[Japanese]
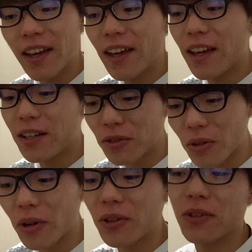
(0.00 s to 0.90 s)
えー、いる
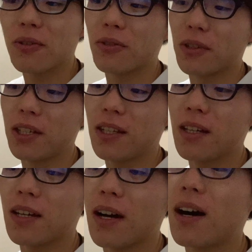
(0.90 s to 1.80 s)
ということを聞い
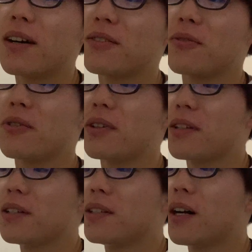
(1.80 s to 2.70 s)
て、ああ、すごい、
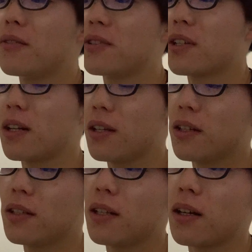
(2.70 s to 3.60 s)
あの、しっかり、
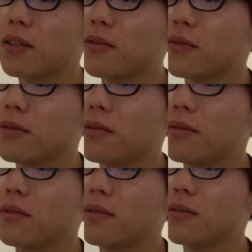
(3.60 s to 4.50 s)
なんかそ
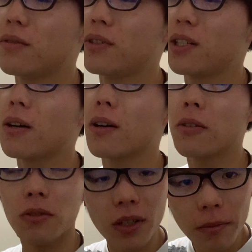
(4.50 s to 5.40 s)
の、時間を確
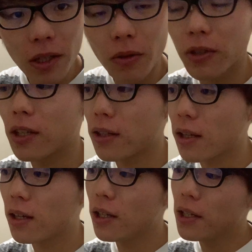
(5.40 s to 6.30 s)
保するために起きてい
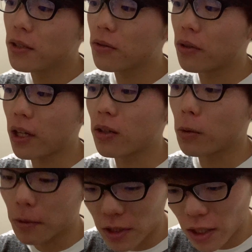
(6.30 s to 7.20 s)
て、すごいなと思
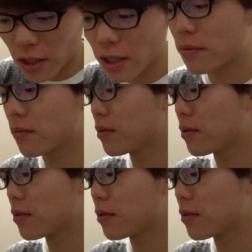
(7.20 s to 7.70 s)
いました。はい。